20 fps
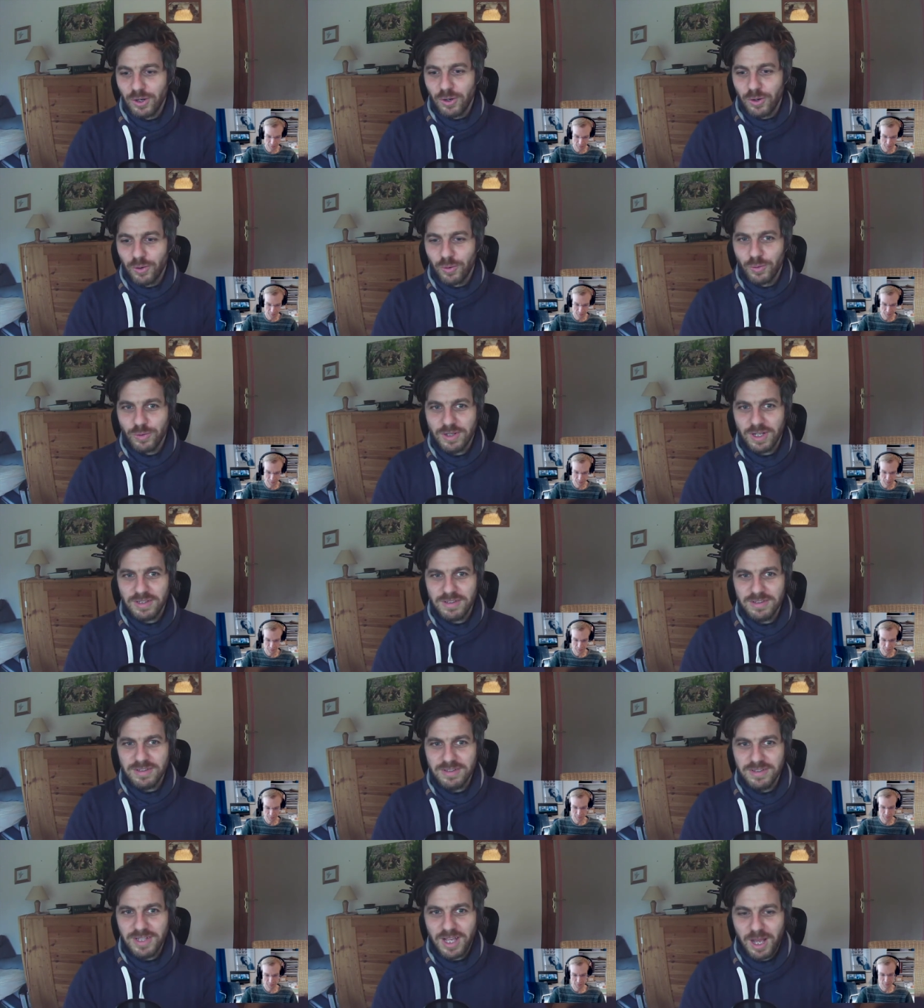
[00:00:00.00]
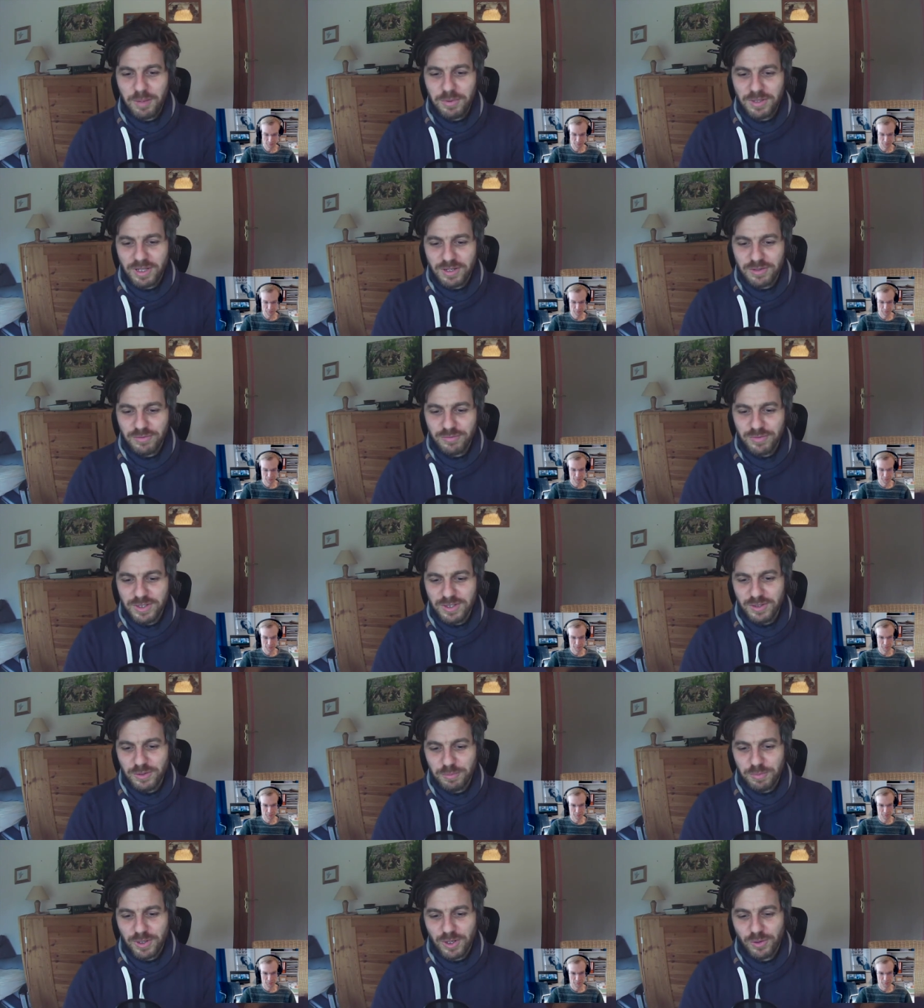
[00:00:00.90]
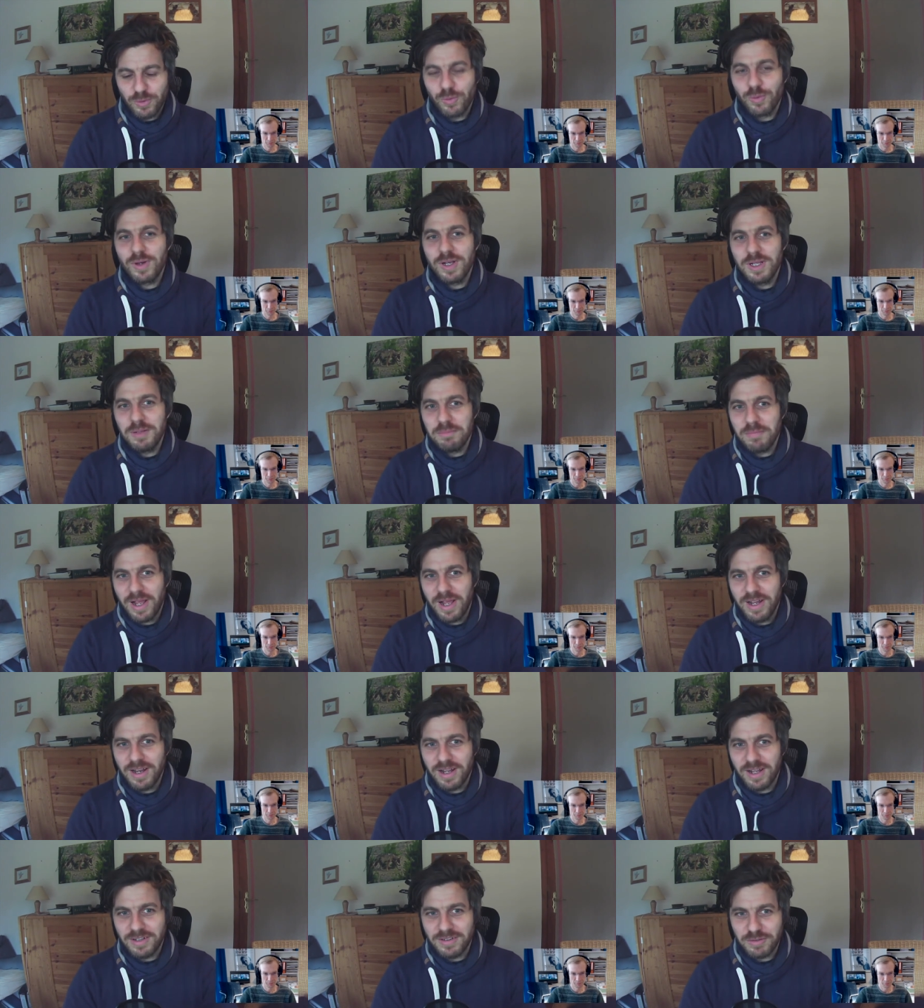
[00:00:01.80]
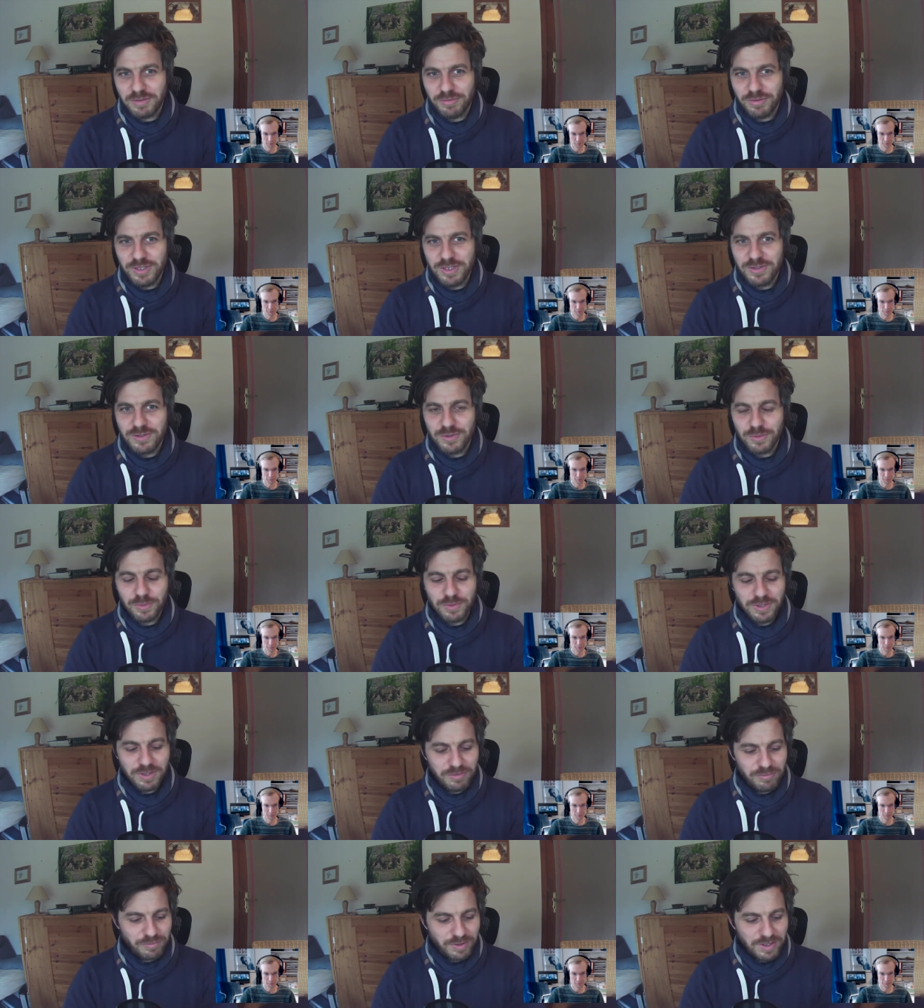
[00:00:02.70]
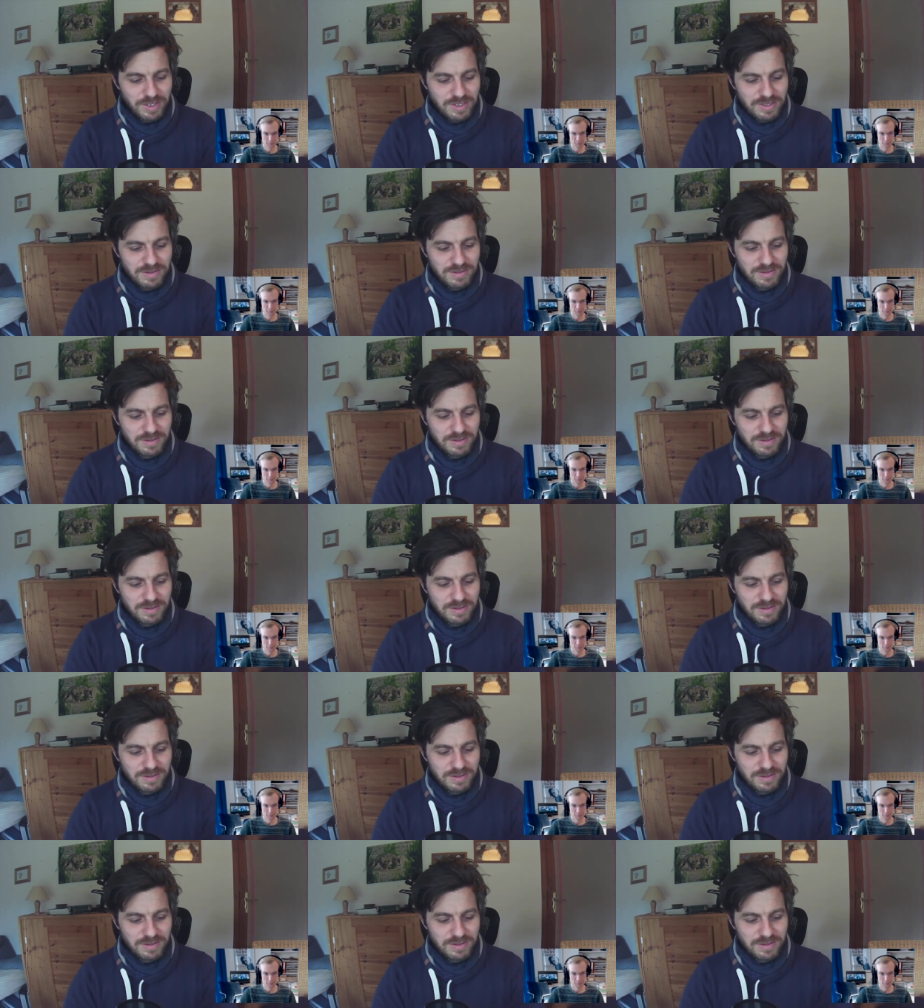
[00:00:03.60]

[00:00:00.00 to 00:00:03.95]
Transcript: Und das ist die Arbeit eines Wildnispädagogen in meiner Definition jedenfalls.